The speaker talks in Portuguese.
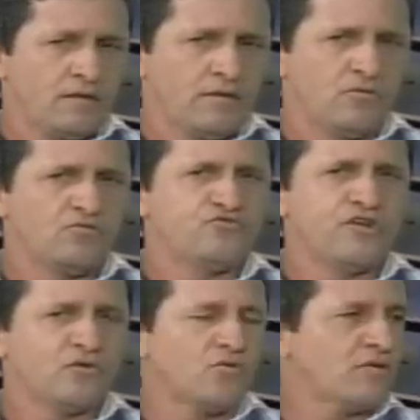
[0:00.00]
eu não
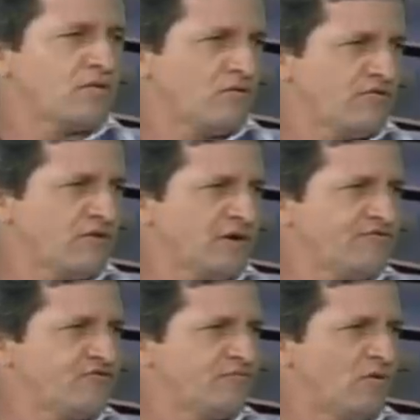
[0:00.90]
tinha condições de jogar
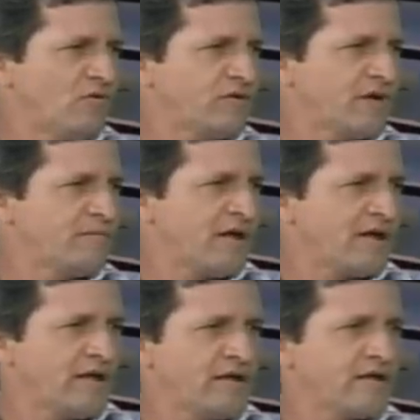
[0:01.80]
futebol, que a minha
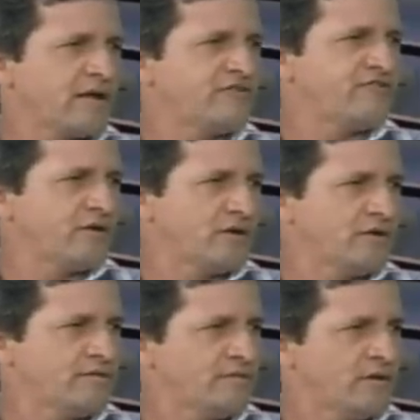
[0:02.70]
carreira ela tinha
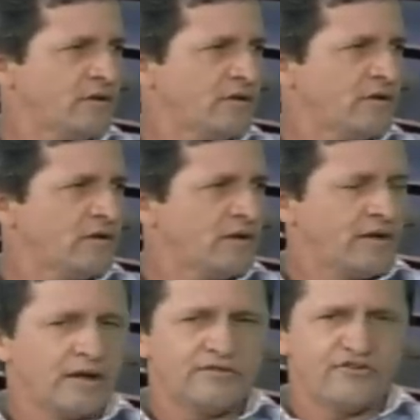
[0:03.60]
acabado.
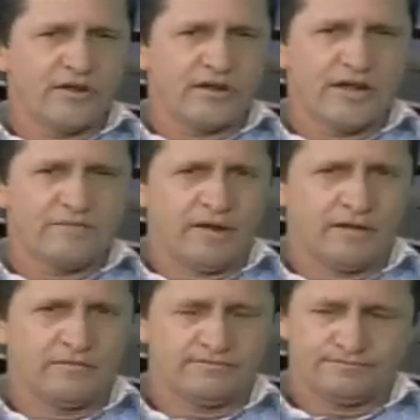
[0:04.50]
Ela tinha acabado.